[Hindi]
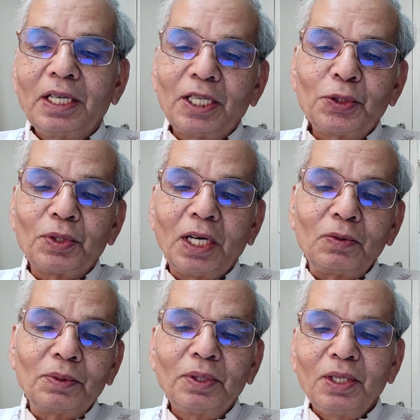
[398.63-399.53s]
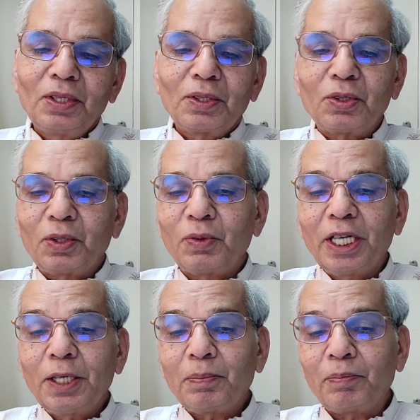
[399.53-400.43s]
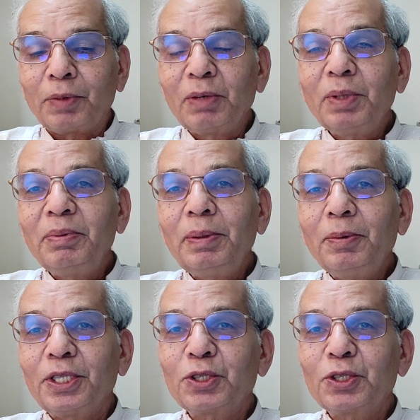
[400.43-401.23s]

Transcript: कर चुका हूँ तो वह मन में भी